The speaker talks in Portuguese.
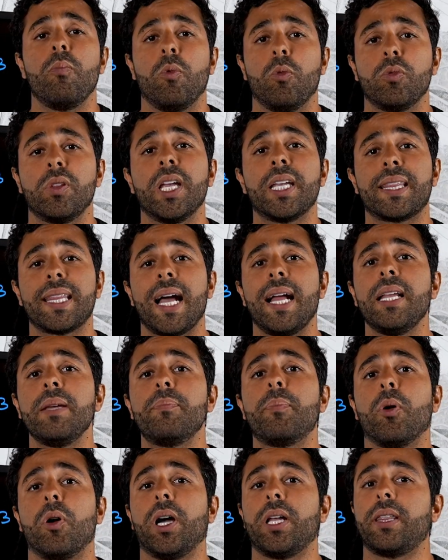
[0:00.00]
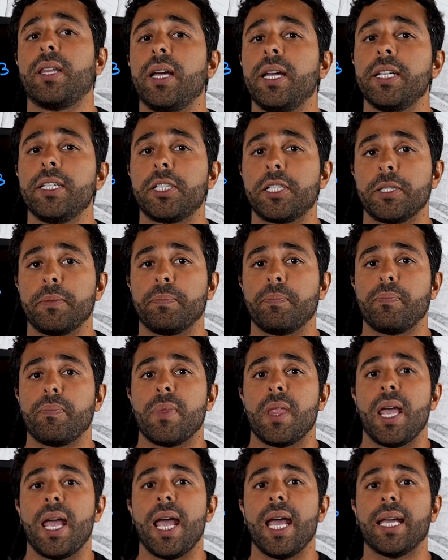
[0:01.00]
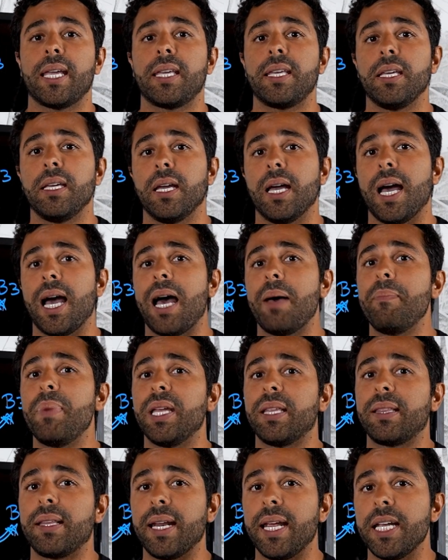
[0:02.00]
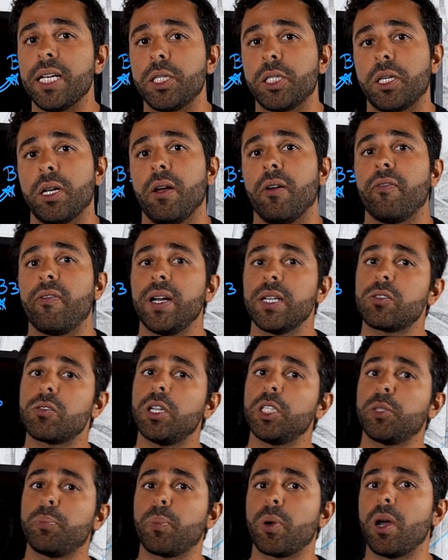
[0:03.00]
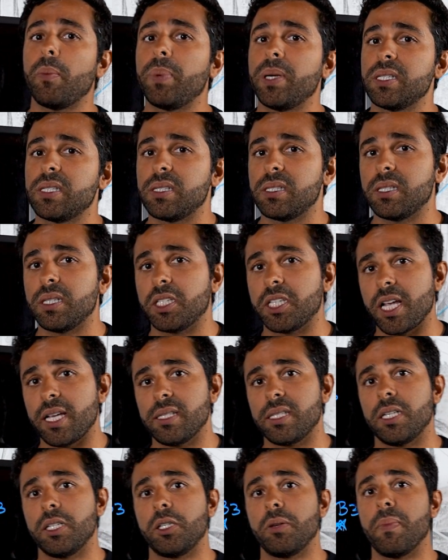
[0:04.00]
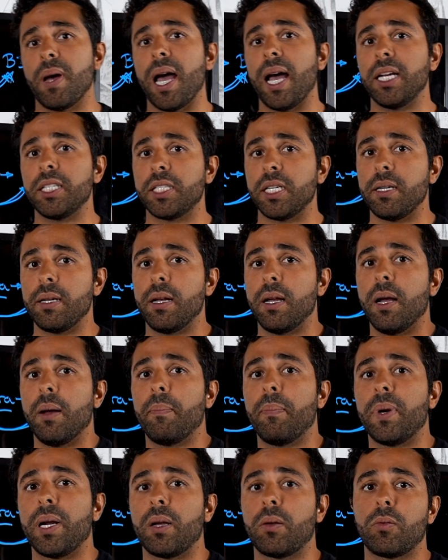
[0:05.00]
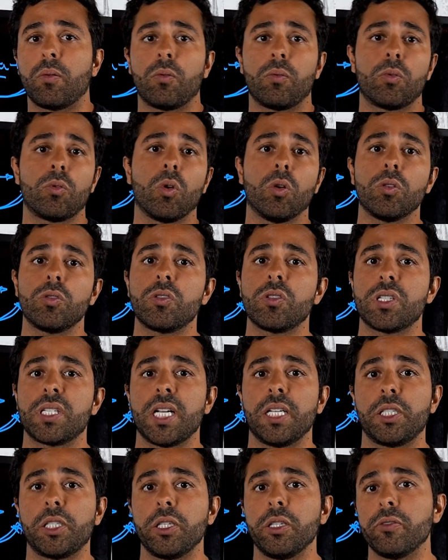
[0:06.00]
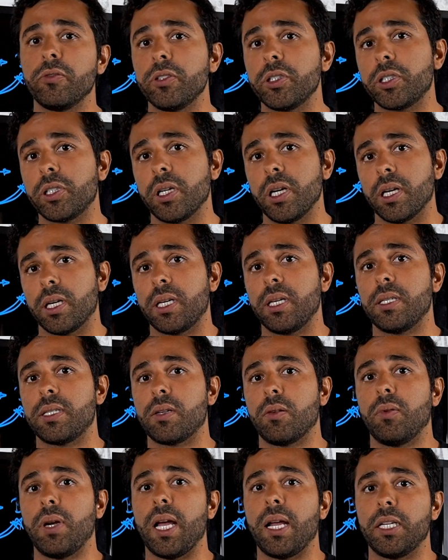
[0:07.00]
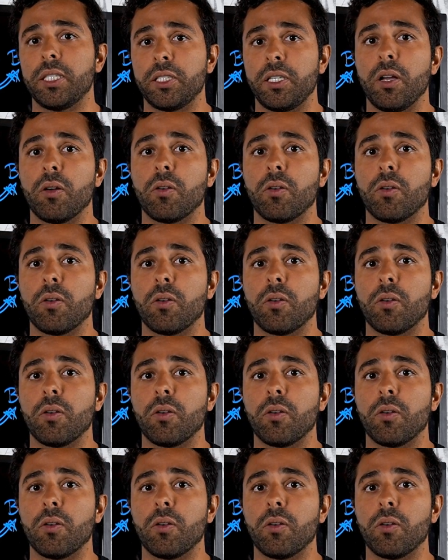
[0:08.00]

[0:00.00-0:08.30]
Um detalhe importante é que a B3 faz suas próprias exigências de margem para todos os ativos que são nelas